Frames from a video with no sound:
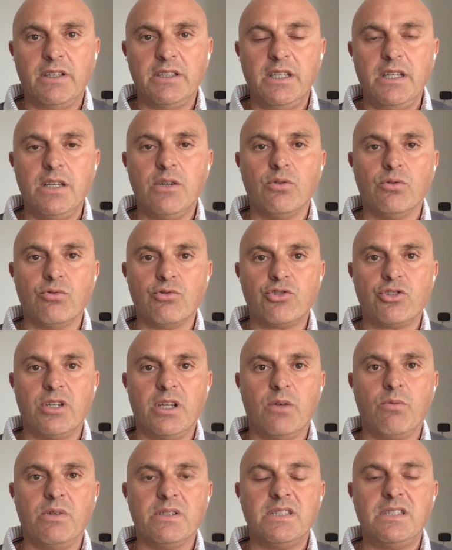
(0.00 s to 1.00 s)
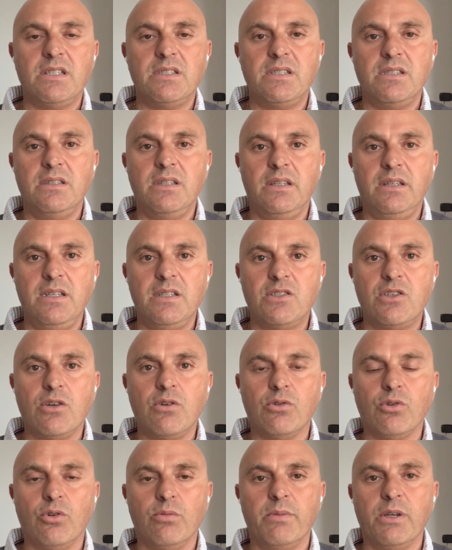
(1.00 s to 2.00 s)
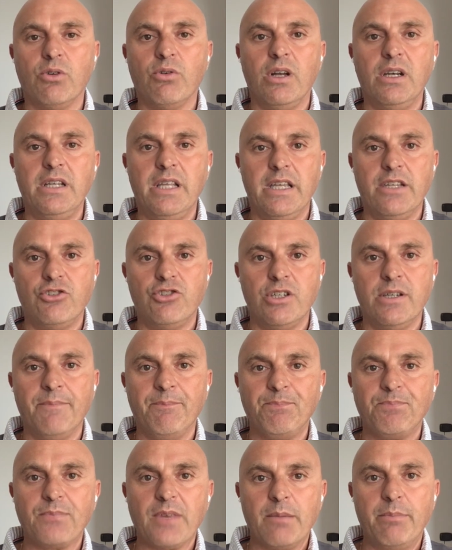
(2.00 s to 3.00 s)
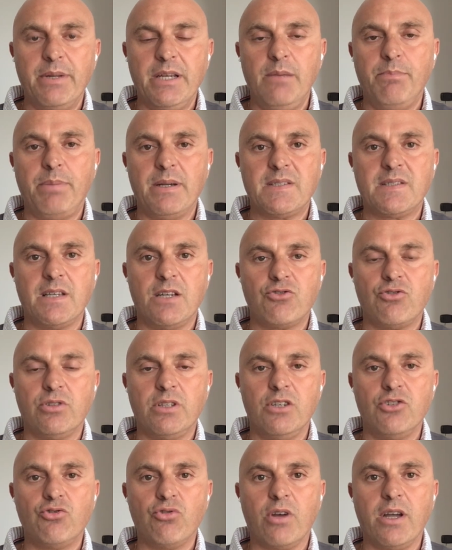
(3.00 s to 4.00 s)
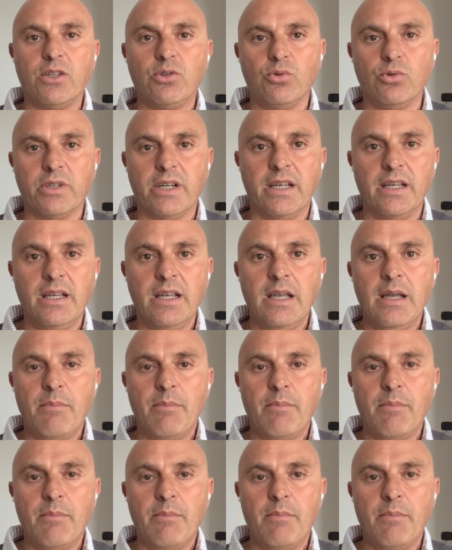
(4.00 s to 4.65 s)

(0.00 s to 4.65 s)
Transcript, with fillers: di riconoscere qualsiasi indennizzo economico a Liegi per il passaggio del giocatore